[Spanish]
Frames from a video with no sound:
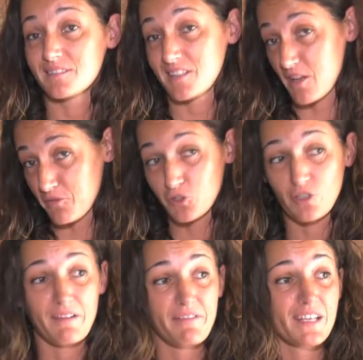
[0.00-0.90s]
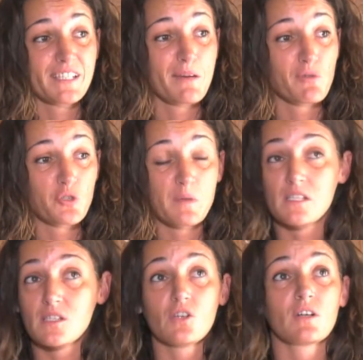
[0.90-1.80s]
las fotografías que hemos
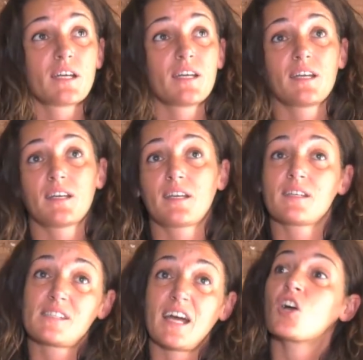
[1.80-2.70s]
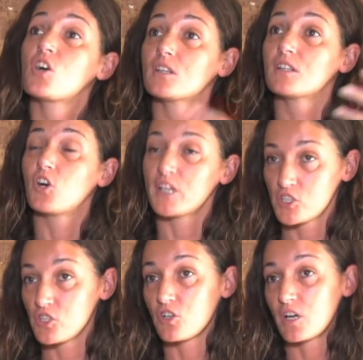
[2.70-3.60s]
visto, que, están en conexión